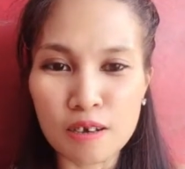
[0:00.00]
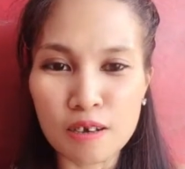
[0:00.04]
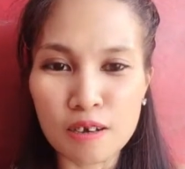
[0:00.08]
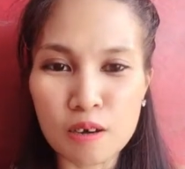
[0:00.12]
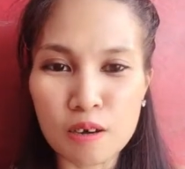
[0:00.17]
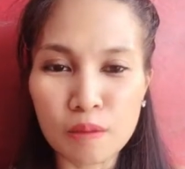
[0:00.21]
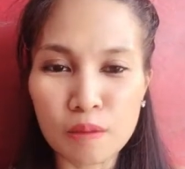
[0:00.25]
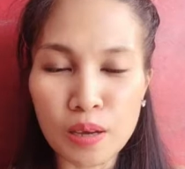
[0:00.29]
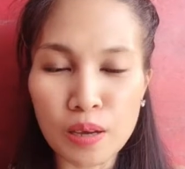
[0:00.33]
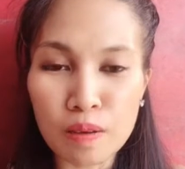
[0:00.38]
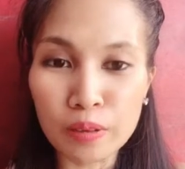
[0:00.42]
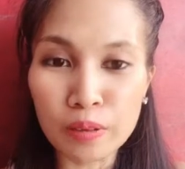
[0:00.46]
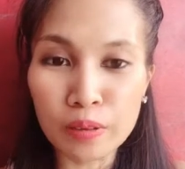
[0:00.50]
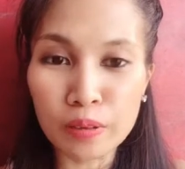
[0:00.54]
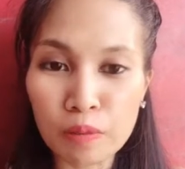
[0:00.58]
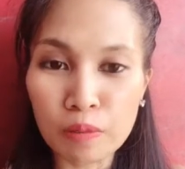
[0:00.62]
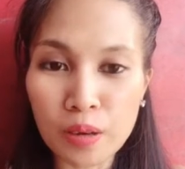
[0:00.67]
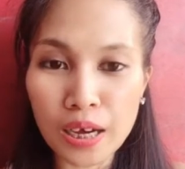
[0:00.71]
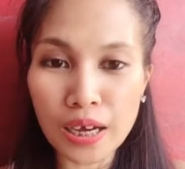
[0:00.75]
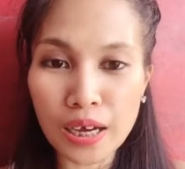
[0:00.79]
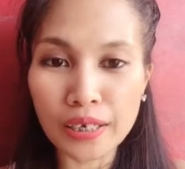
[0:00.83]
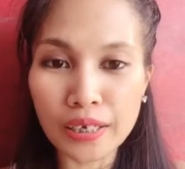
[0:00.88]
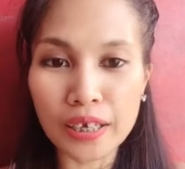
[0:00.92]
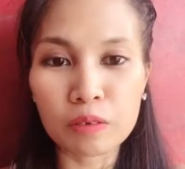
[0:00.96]
So
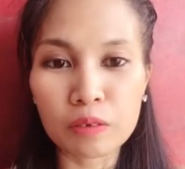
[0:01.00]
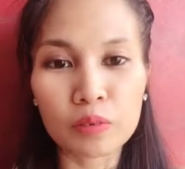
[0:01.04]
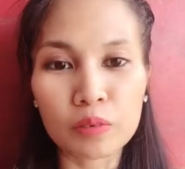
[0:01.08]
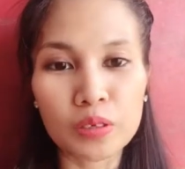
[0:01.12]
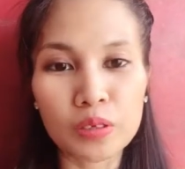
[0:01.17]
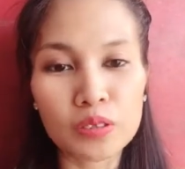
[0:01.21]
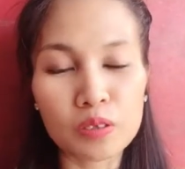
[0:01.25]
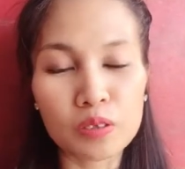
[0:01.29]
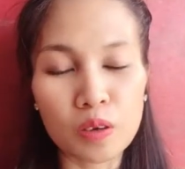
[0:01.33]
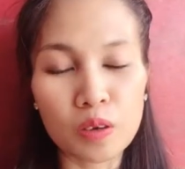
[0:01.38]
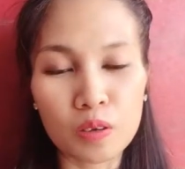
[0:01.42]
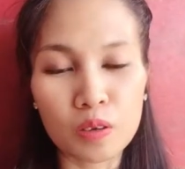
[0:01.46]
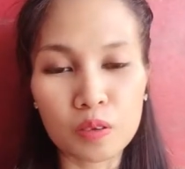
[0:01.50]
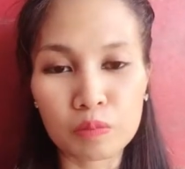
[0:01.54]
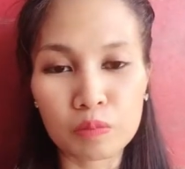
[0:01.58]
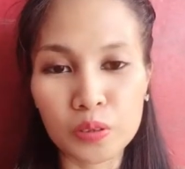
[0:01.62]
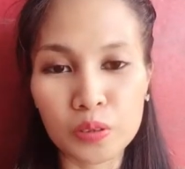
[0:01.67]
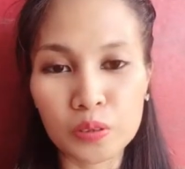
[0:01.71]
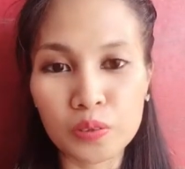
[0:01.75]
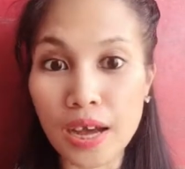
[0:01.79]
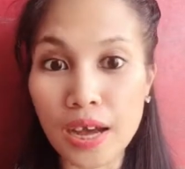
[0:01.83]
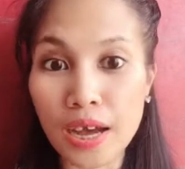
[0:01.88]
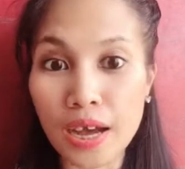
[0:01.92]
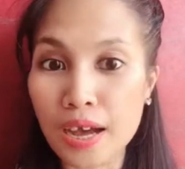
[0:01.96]
everyone, I wish all of
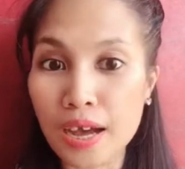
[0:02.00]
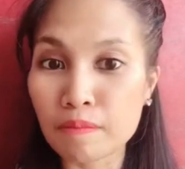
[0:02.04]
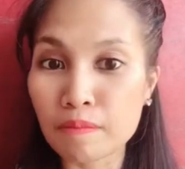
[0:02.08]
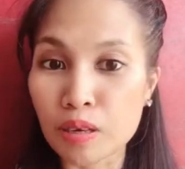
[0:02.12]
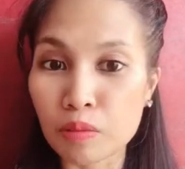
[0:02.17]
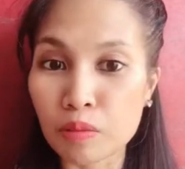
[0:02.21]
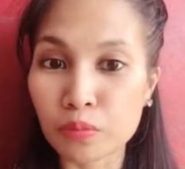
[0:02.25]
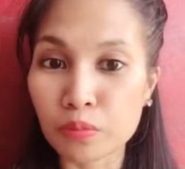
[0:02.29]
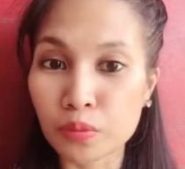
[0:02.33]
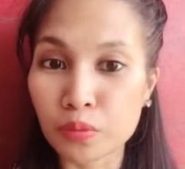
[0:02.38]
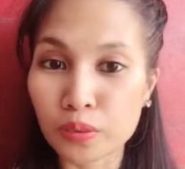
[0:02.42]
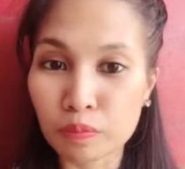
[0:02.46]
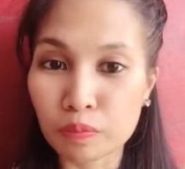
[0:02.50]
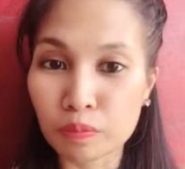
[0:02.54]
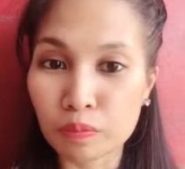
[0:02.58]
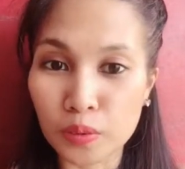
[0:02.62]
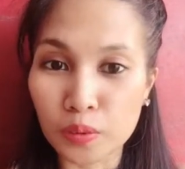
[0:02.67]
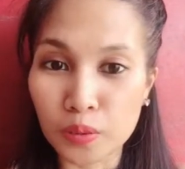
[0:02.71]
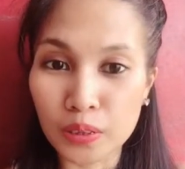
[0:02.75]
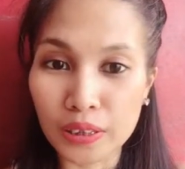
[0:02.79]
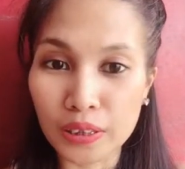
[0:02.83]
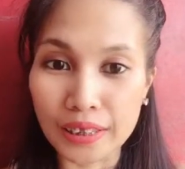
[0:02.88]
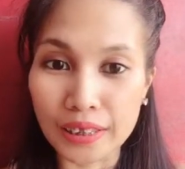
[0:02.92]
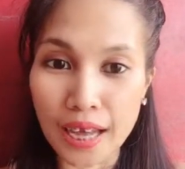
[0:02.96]
you have a
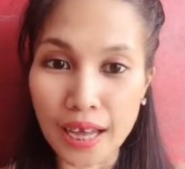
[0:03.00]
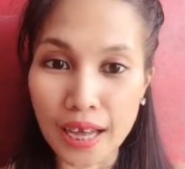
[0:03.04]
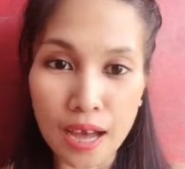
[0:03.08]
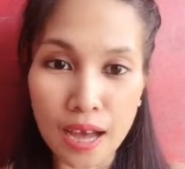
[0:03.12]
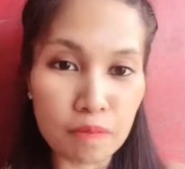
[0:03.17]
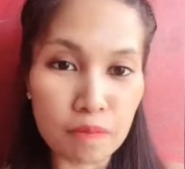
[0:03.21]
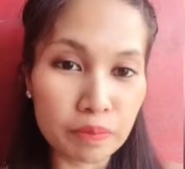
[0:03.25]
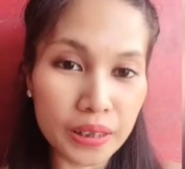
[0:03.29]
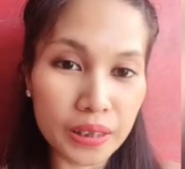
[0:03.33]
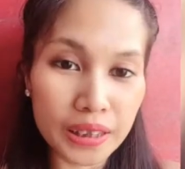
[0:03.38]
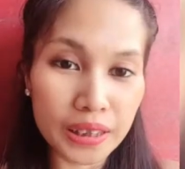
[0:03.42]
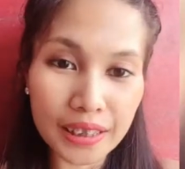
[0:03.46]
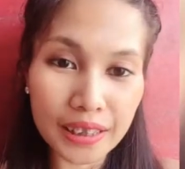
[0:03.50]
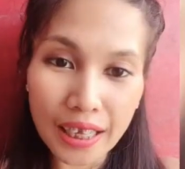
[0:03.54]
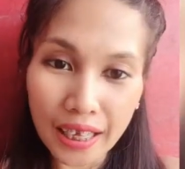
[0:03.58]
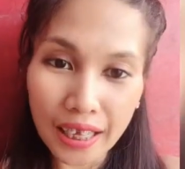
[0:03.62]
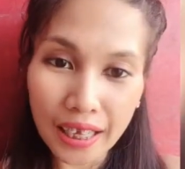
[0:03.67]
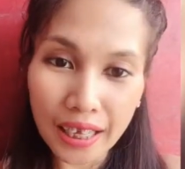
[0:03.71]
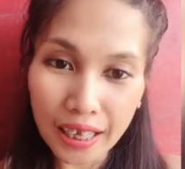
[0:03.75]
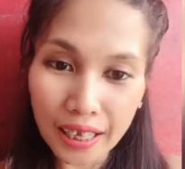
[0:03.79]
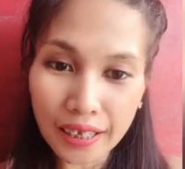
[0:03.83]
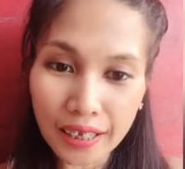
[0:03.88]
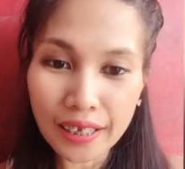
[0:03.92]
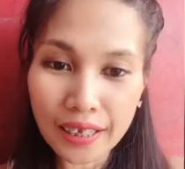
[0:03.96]
beautiful and happy
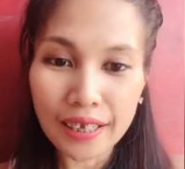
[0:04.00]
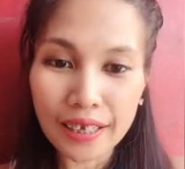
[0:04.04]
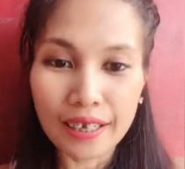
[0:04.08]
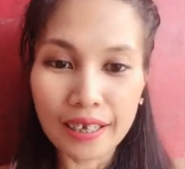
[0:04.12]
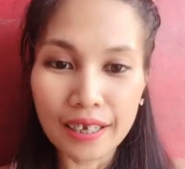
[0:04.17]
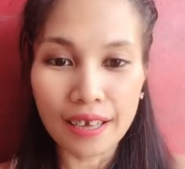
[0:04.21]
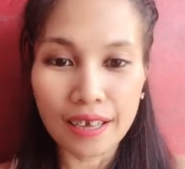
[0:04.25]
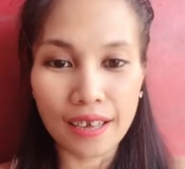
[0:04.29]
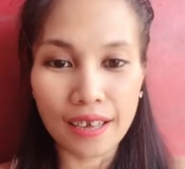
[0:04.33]
day.